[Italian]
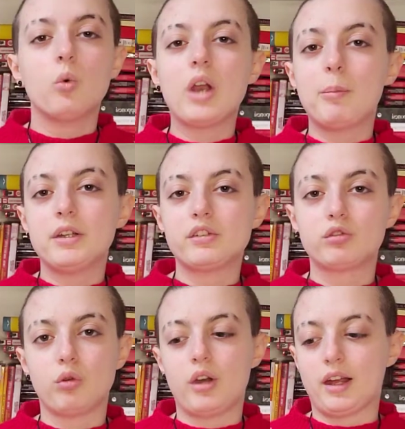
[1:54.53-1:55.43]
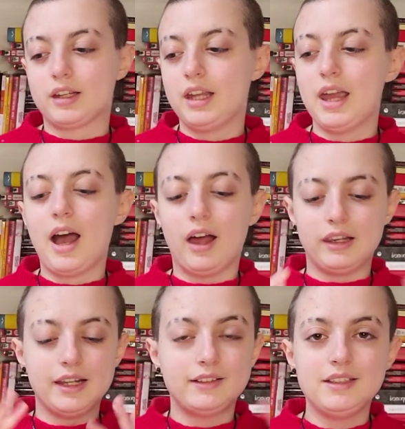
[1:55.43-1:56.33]
Una persona che ha
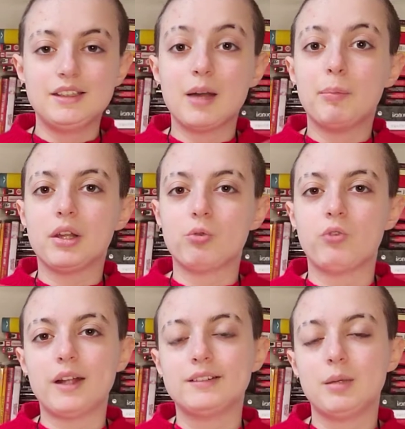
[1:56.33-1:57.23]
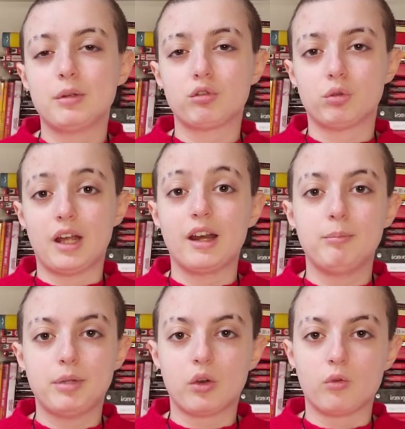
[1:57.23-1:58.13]
le dita perfette per suonare
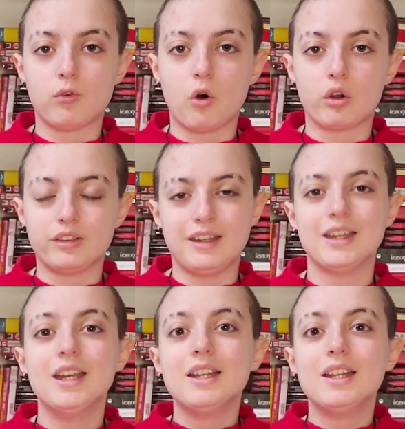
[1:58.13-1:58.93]
il pianoforte